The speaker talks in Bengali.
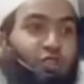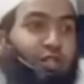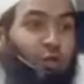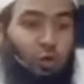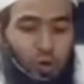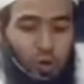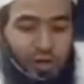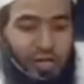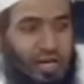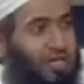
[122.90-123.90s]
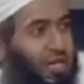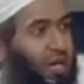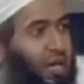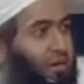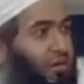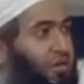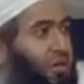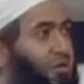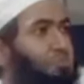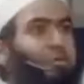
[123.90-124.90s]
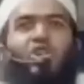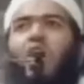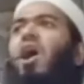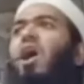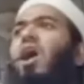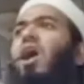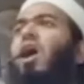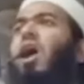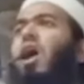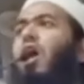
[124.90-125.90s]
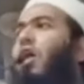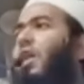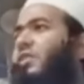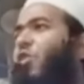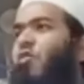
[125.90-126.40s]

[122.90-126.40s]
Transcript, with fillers: তিনি লোকজনকে একটা বিশাল একটা